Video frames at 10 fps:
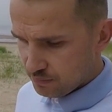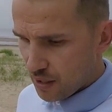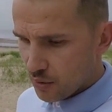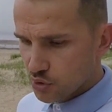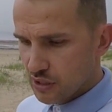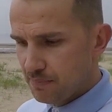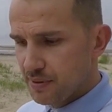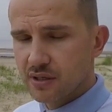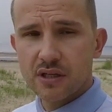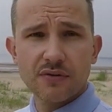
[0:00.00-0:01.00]
пару
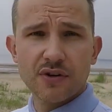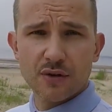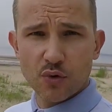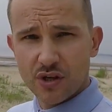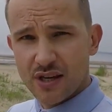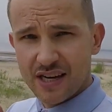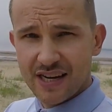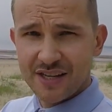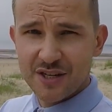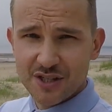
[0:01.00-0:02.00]
соперников, которых я,
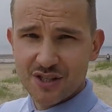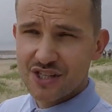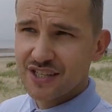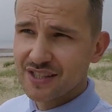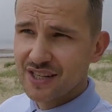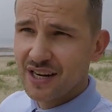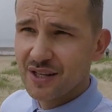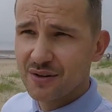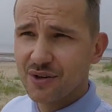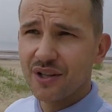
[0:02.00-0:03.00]
конечно же,
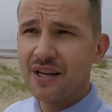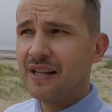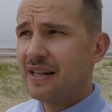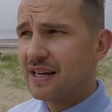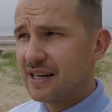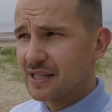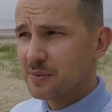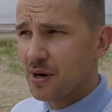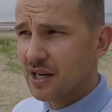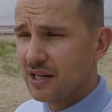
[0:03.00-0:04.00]
контролировал,
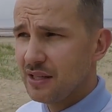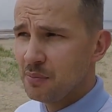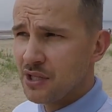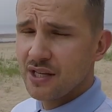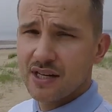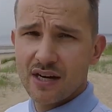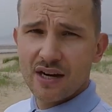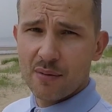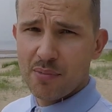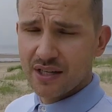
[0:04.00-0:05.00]
смогли
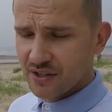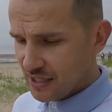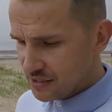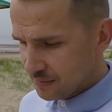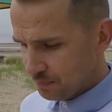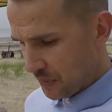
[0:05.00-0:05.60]
меня обогнать.